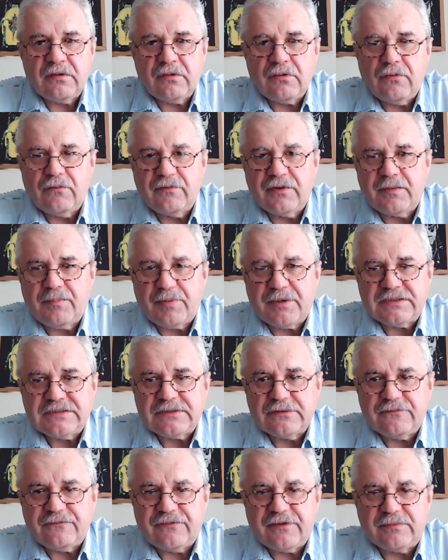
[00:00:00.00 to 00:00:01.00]
новых
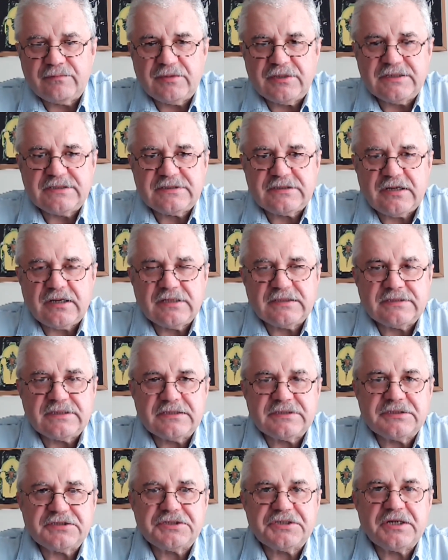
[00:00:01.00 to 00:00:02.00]
призывов
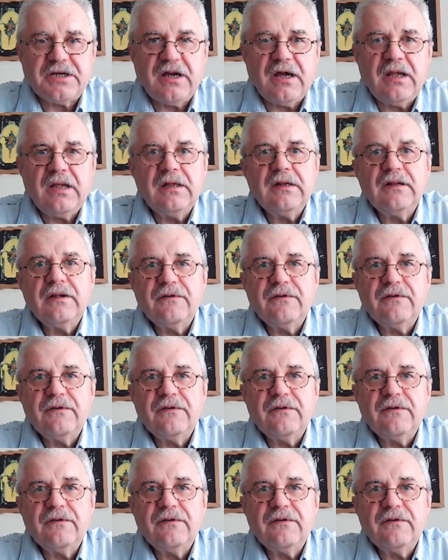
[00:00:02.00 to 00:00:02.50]
администрации США